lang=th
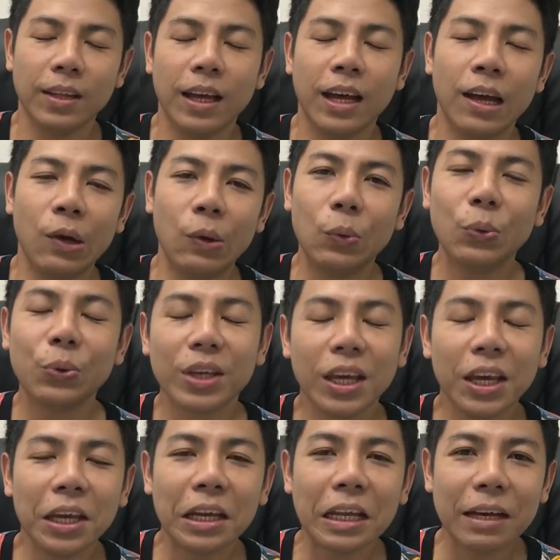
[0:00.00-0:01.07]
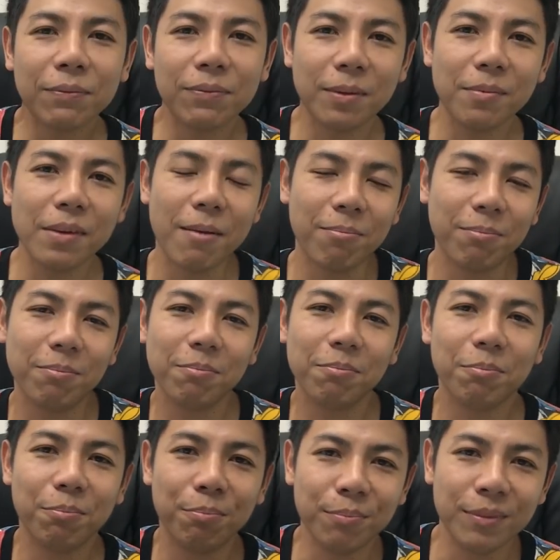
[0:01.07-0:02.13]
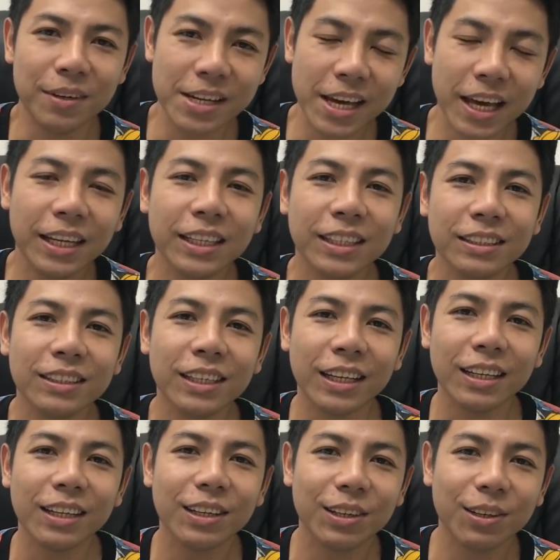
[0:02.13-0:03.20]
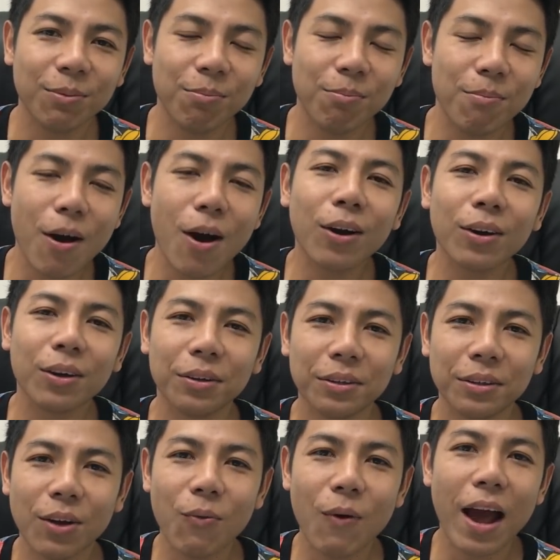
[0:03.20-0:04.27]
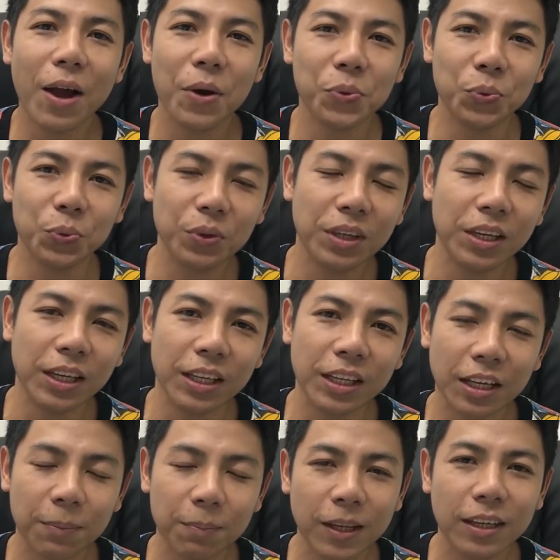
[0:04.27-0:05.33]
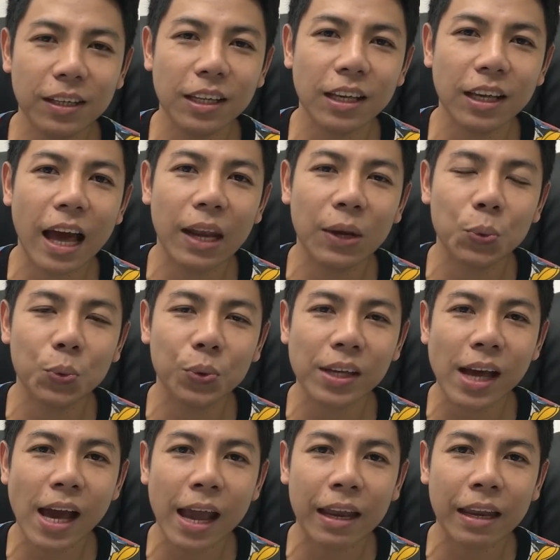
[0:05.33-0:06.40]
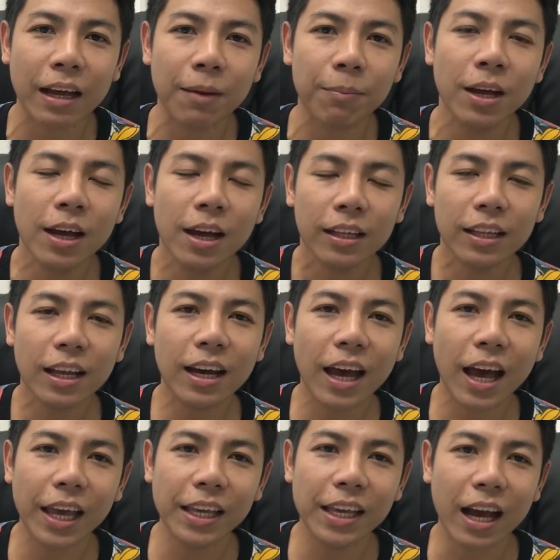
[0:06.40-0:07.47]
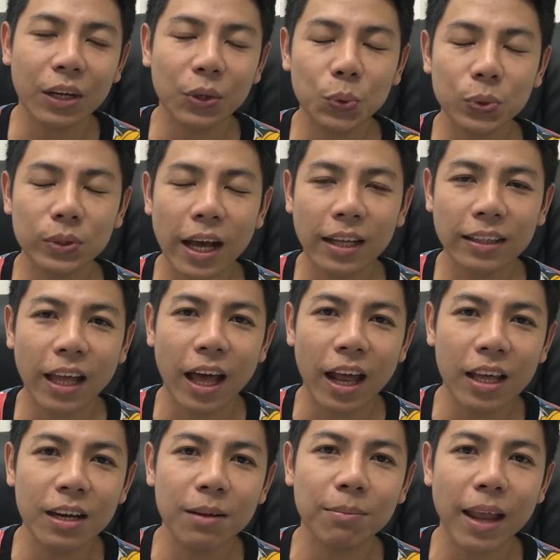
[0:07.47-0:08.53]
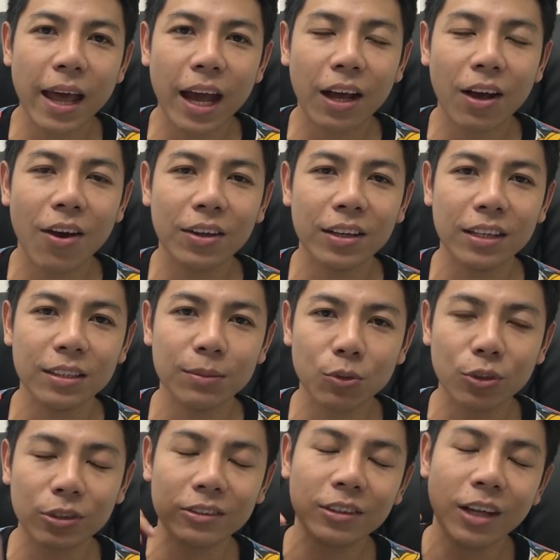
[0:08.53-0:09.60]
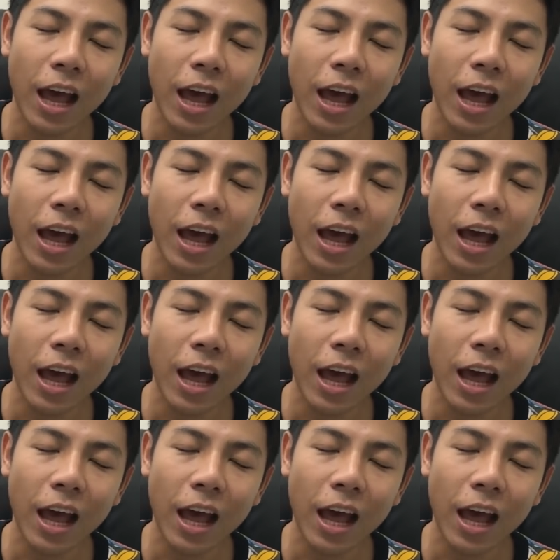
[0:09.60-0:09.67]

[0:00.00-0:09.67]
อ่าโอเคนะครับ สำหรับเหรียญ17บล็อกนวะหูขีดนะครับ เทคนิคการดูง่ายๆ นะครับ ถ้าใครอยากดูตั้งแต่เริ่มแรกก็อย่าลืมกด